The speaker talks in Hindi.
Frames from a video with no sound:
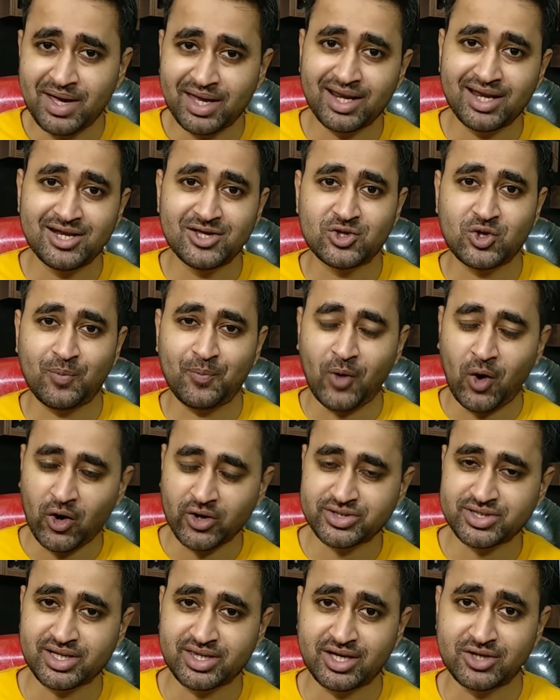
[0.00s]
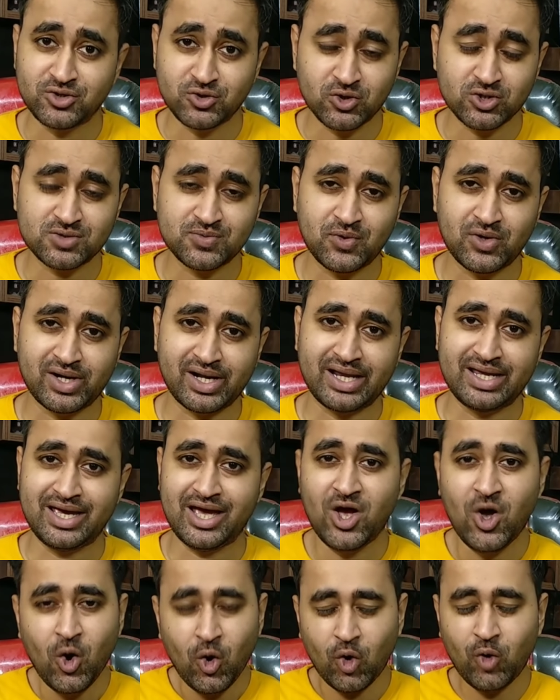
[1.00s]
मेरे लिए तो बहुत ज़्यादा यूज़फुल रही
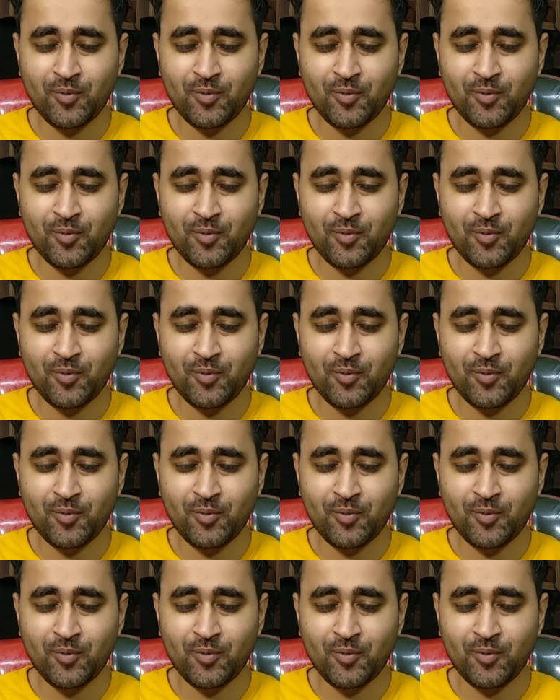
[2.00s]
है